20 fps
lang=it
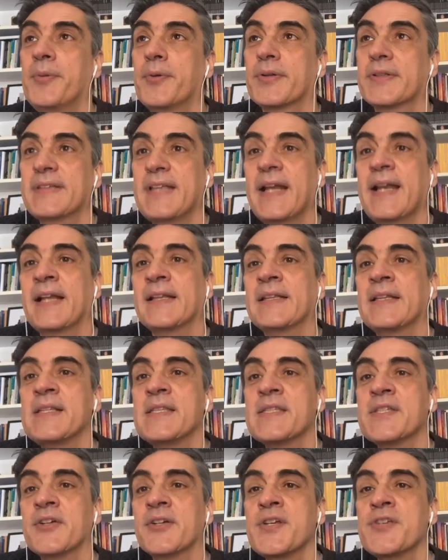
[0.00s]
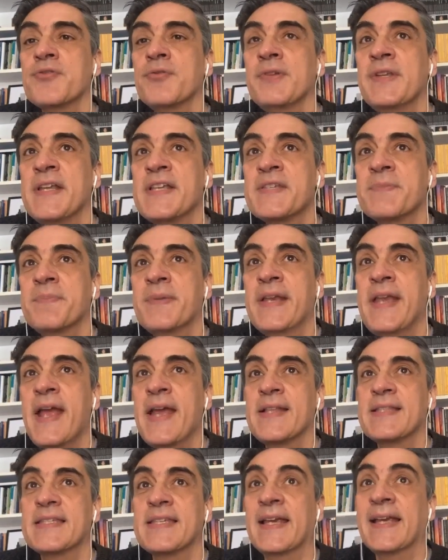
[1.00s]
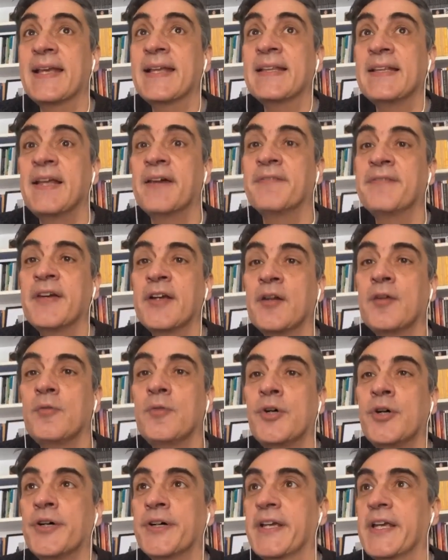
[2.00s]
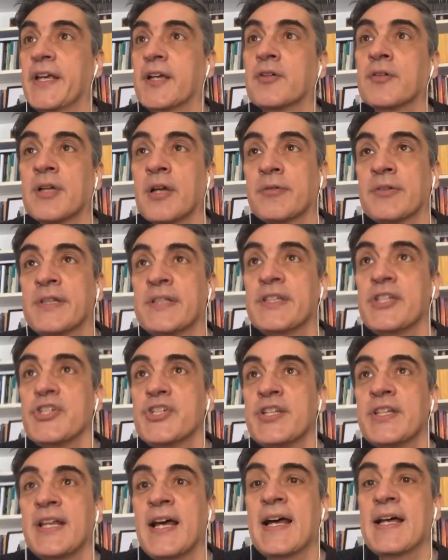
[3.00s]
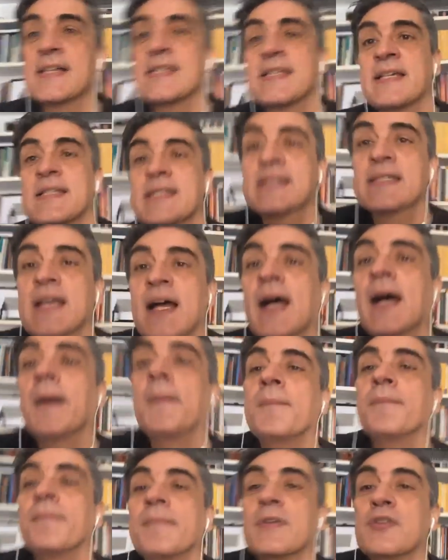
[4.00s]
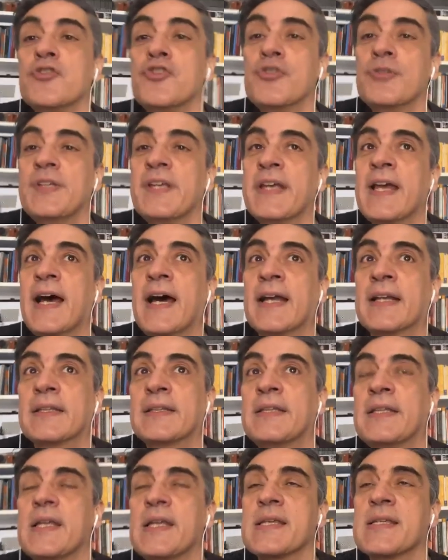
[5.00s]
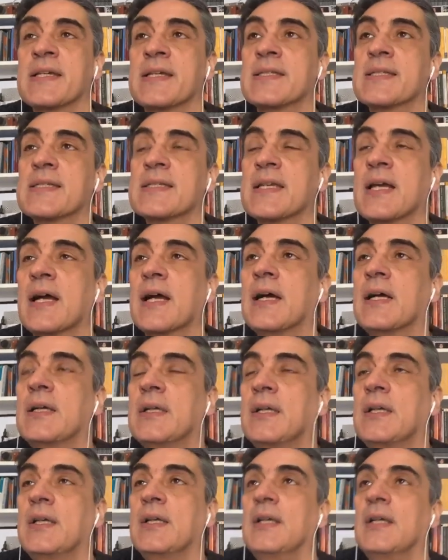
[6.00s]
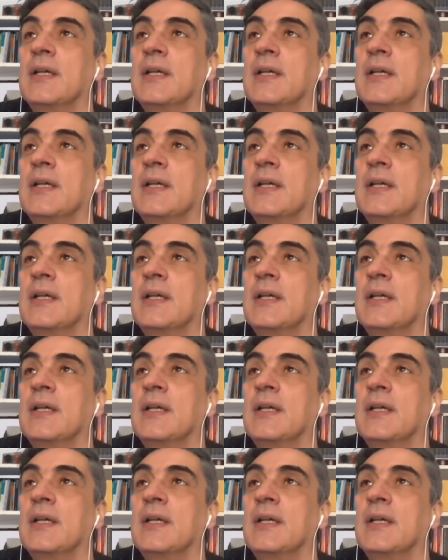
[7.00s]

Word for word: portare attenzione sulle esperienze che davvero vuoi con autenticità, senza giudicarti, senza,